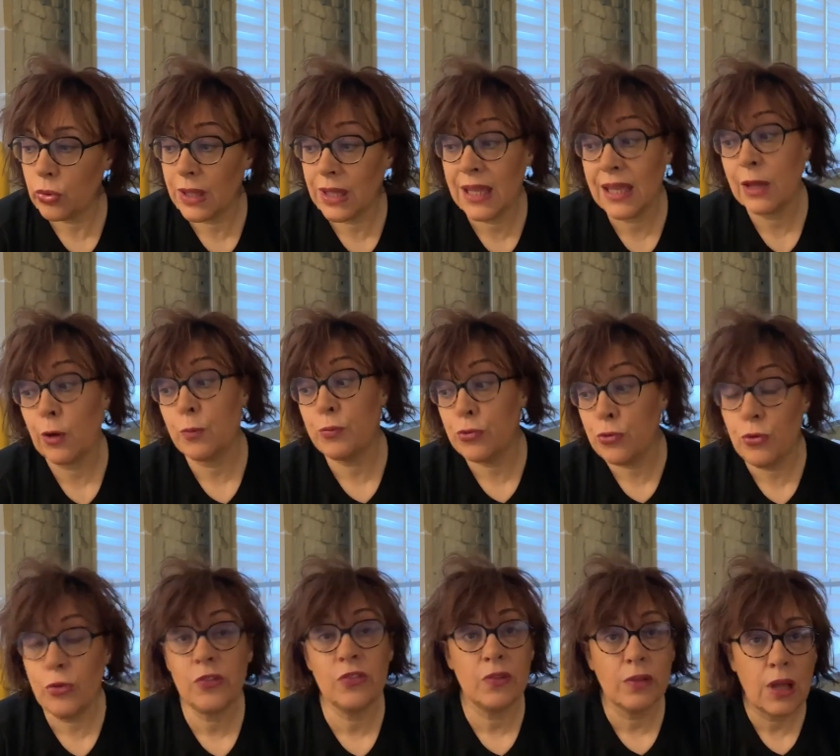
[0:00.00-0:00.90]
Et en
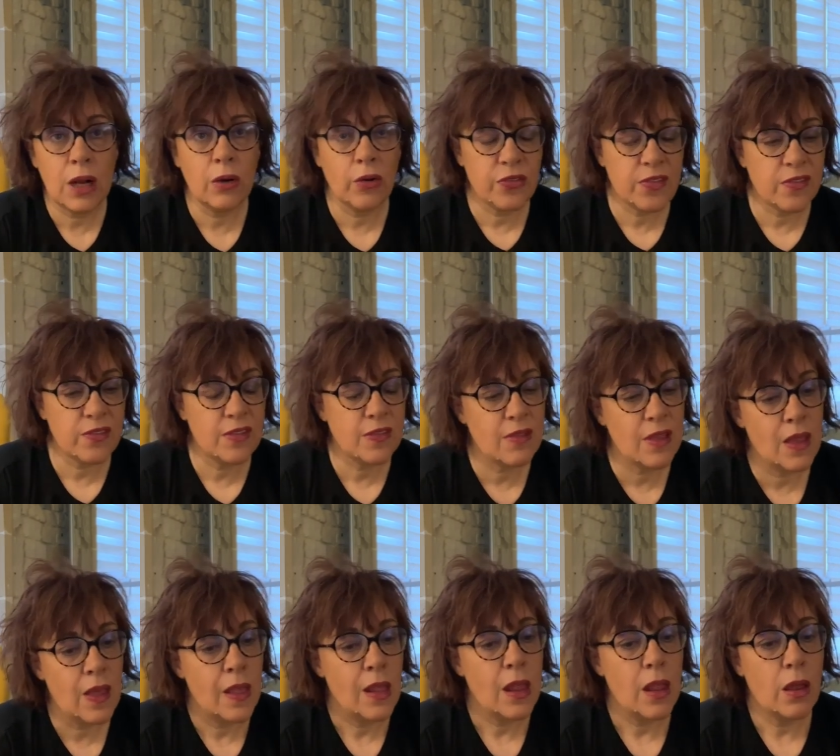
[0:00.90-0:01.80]
plus, alors ça c'était
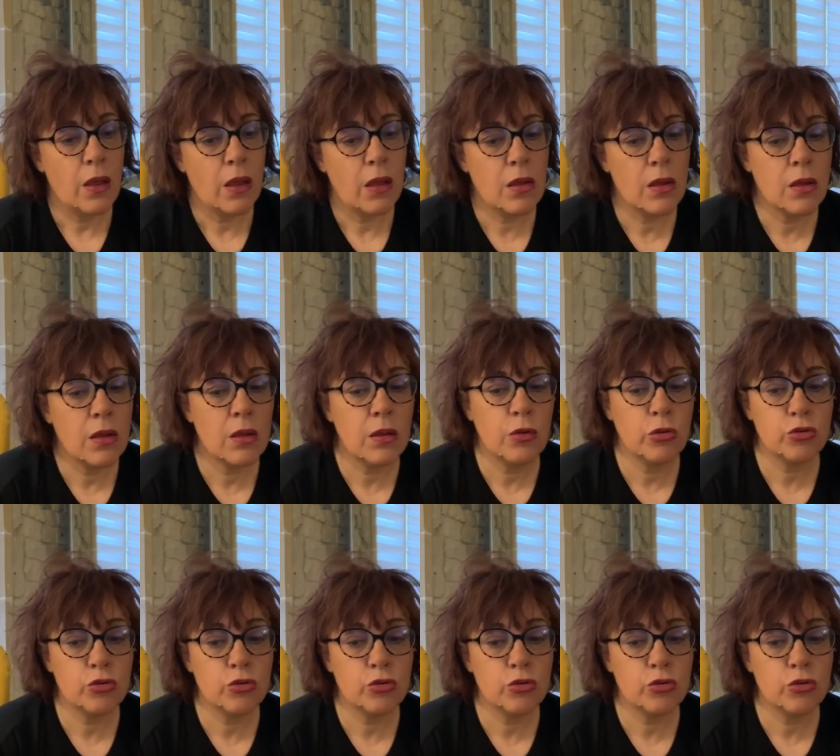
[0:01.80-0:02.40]
euh,